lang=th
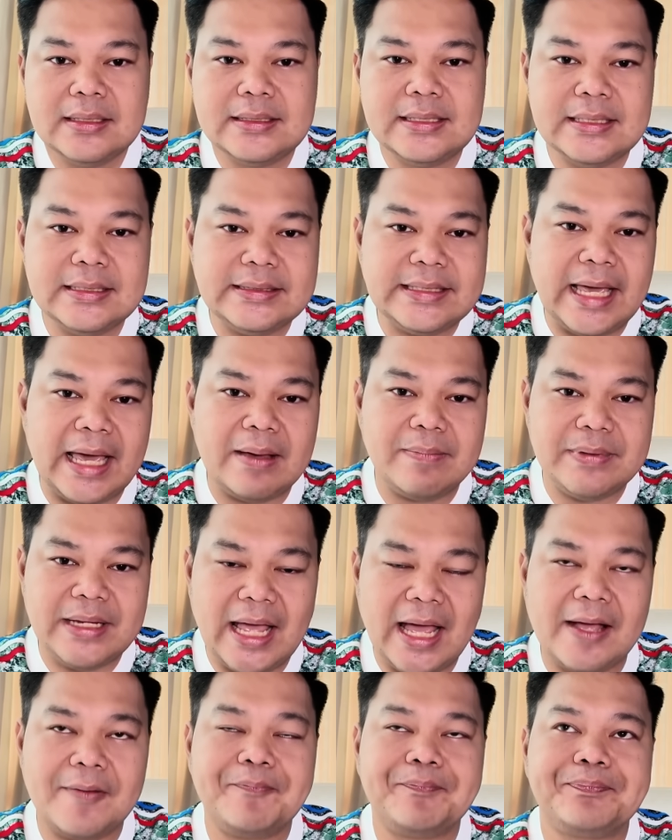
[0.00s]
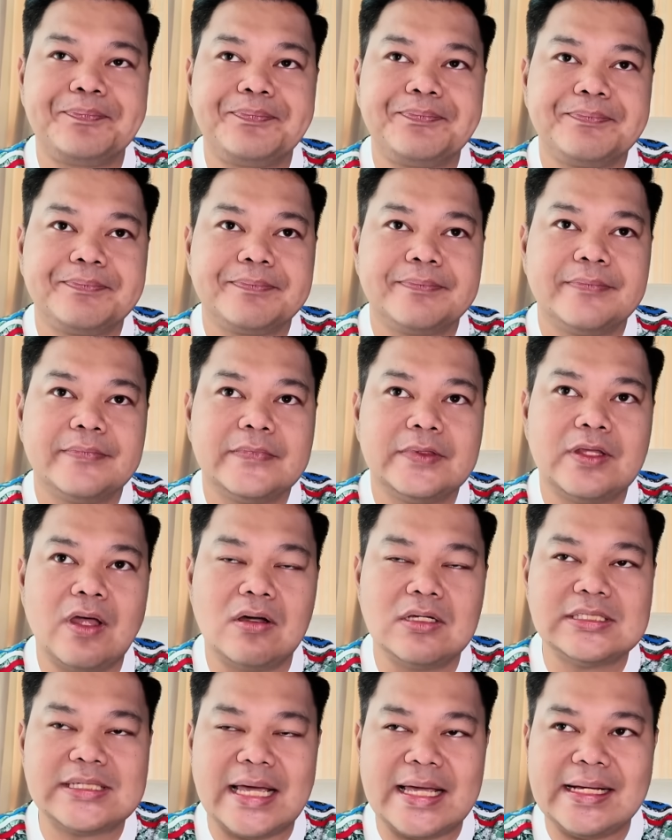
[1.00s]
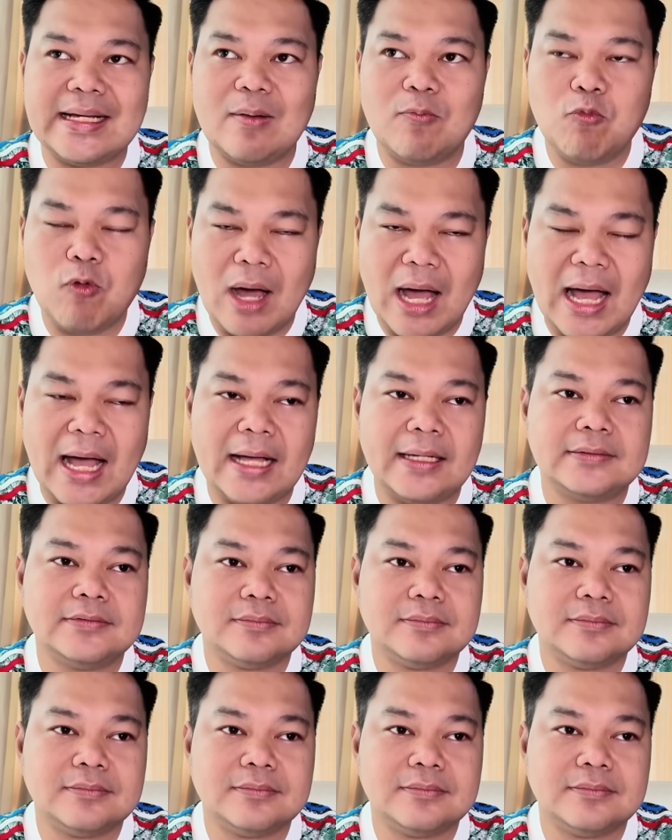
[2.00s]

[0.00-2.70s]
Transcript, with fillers: คือเกมนี้ต้องใช้คำว่า